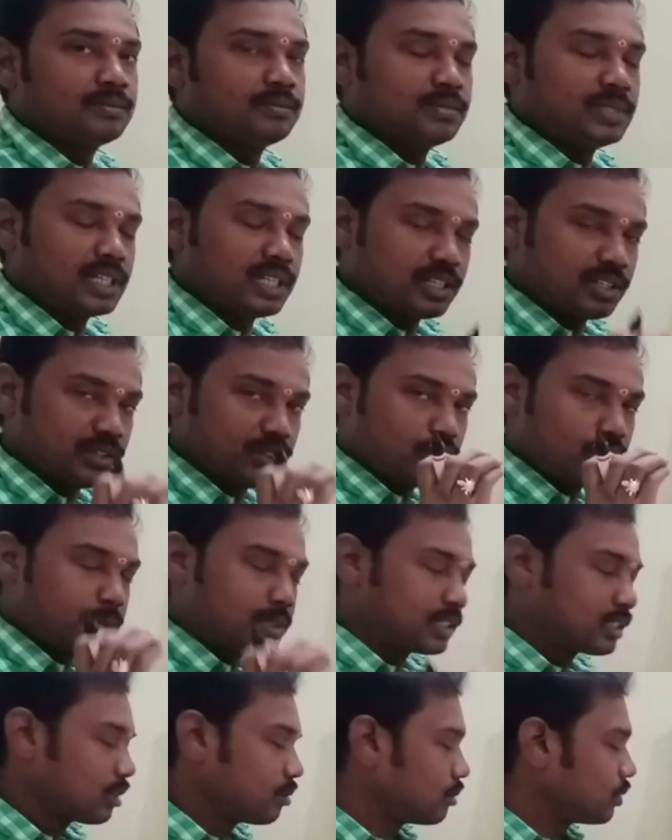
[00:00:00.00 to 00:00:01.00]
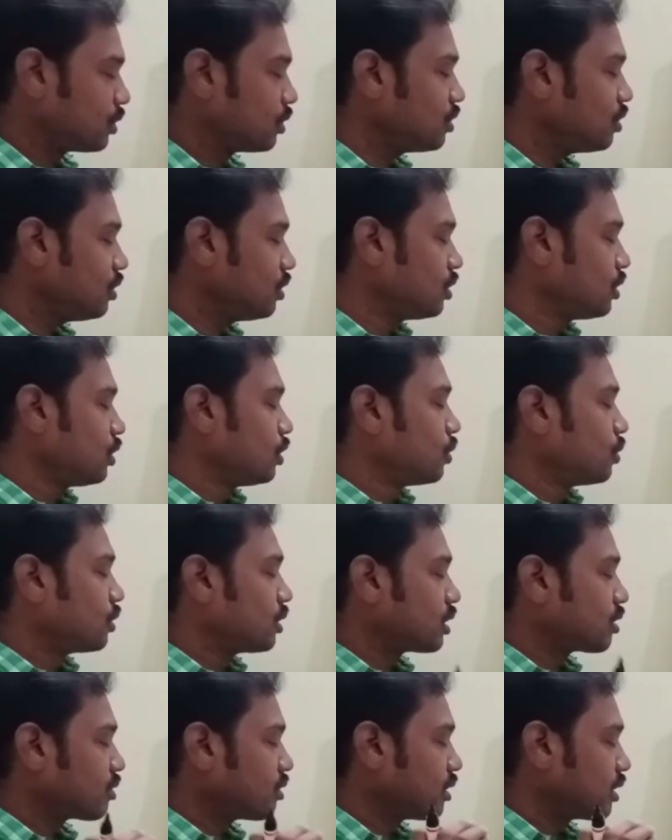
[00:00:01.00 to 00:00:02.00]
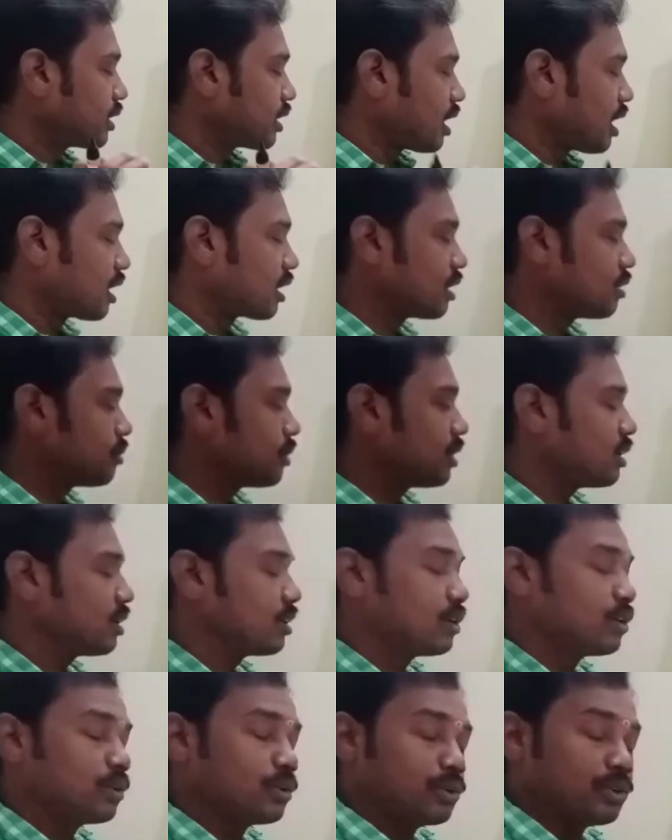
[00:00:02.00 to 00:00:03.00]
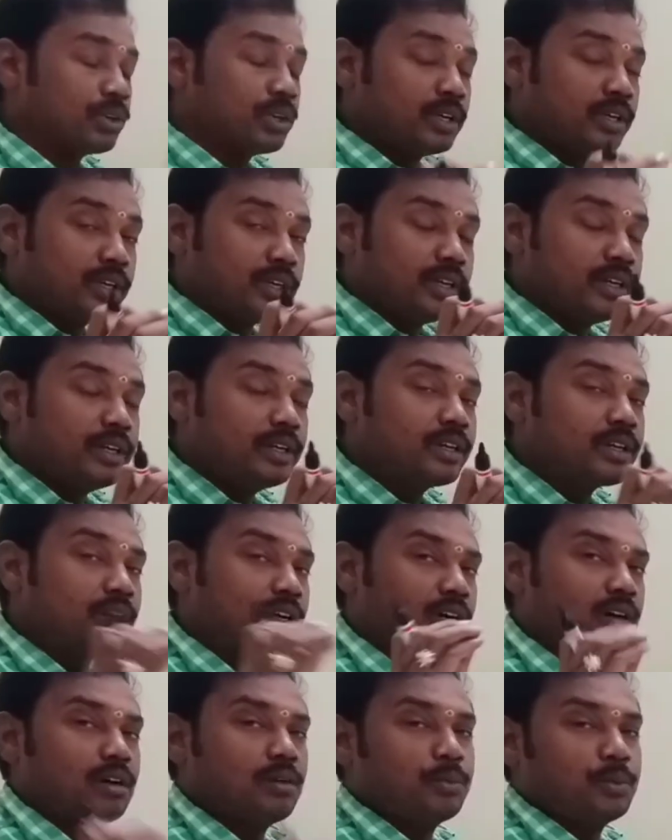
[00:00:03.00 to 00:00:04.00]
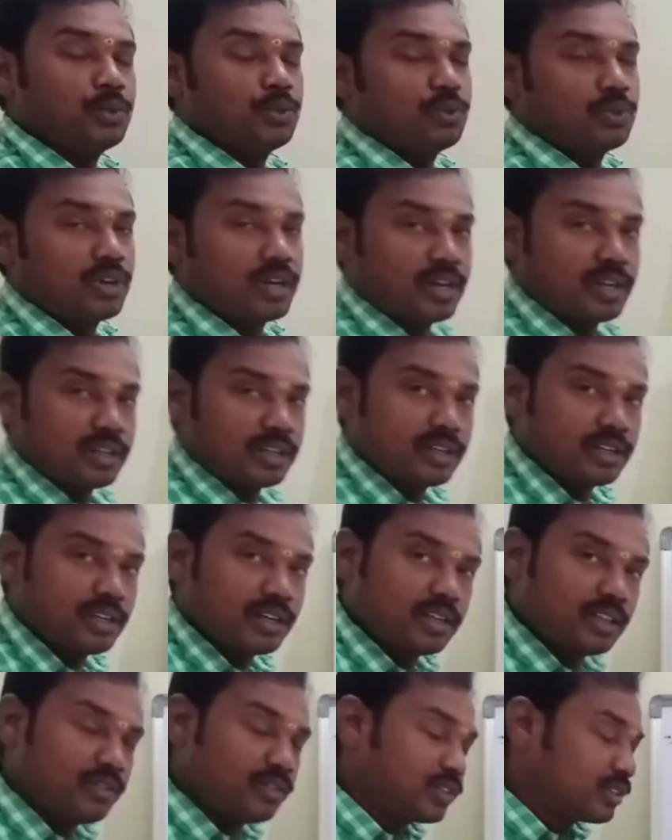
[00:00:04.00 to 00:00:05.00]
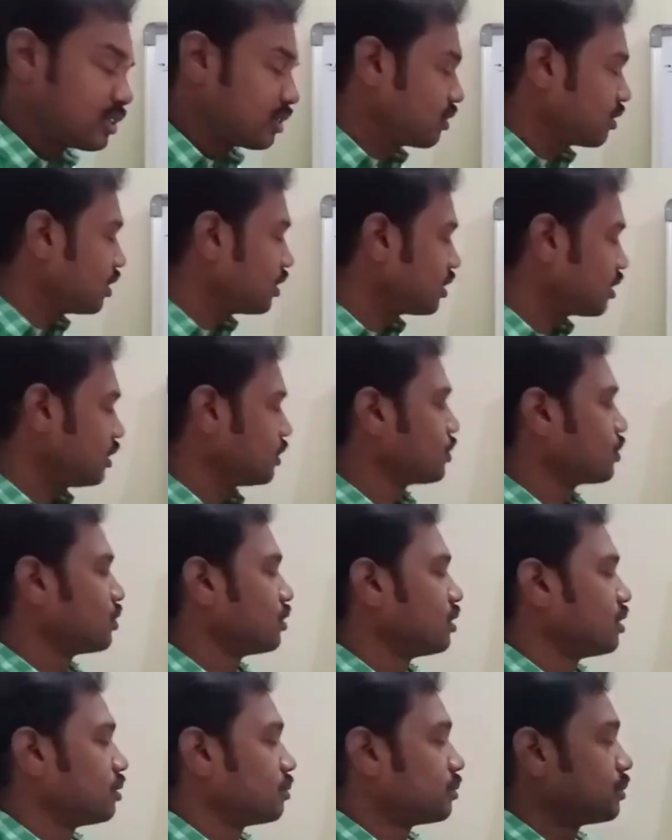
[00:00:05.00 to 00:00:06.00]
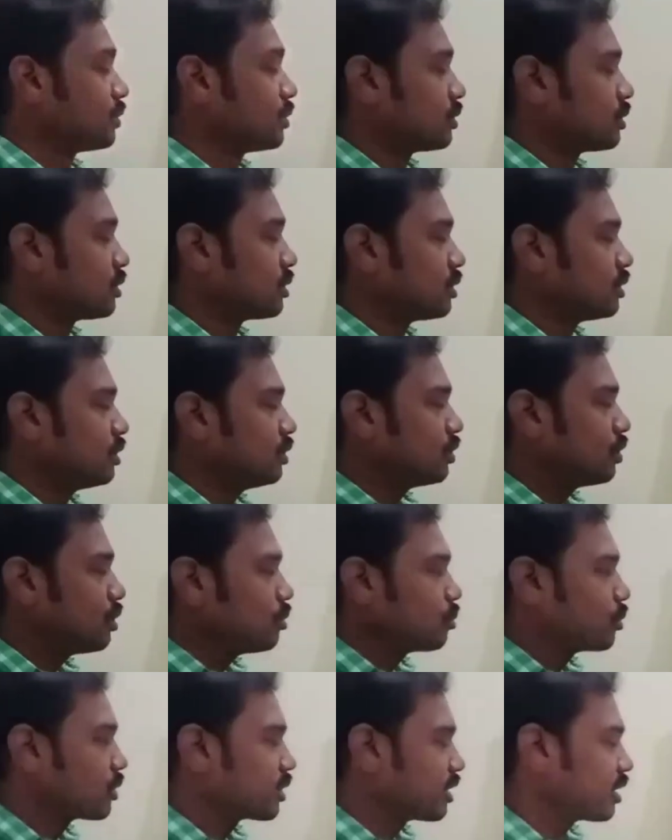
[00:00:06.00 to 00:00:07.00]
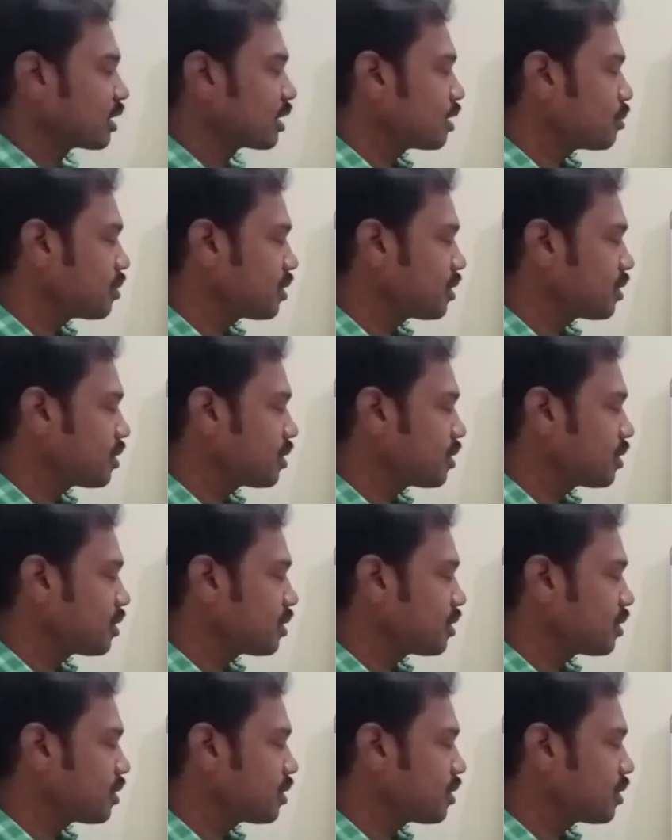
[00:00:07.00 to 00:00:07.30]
మన హిందూ మతంలో ఉన్నటువంటి ఆగమాలలో ఎన్ని రకములు ఉన్నాయి అనే విషయం కూడా తెలుసుకుందాం ఇందులో ముఖ్యంగా